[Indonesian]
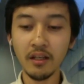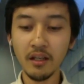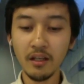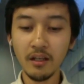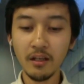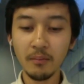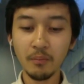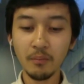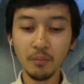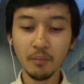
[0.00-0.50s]

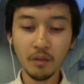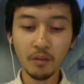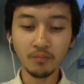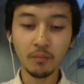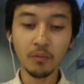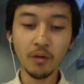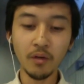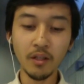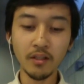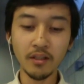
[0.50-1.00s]

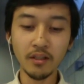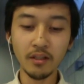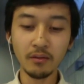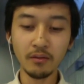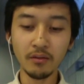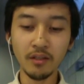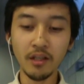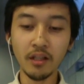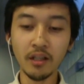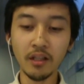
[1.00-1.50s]
berpuasa itu
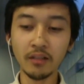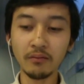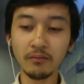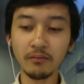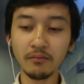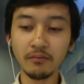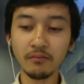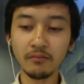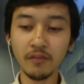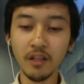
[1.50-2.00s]
sangat
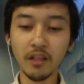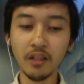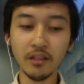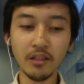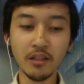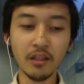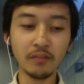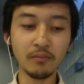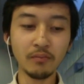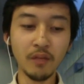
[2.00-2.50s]
sangat-sangat
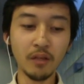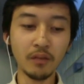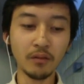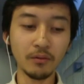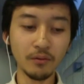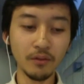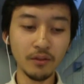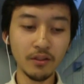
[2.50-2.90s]
bagus,